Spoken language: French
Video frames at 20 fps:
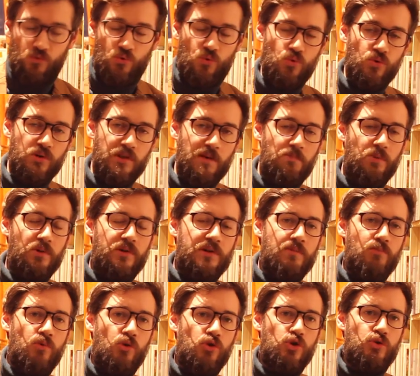ou des
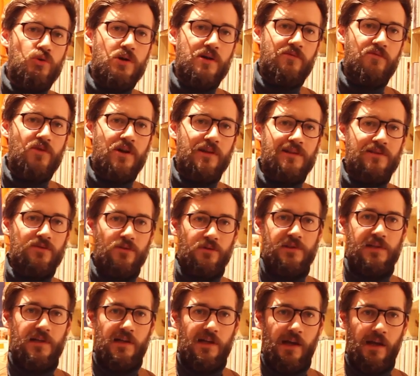petits bourgeois, voire des
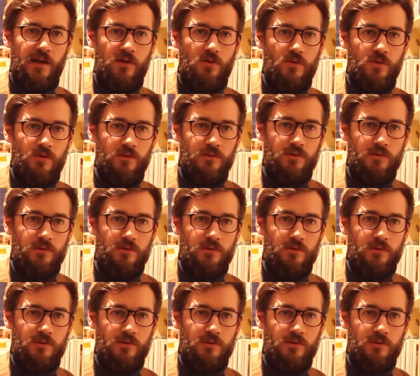anticléricaux.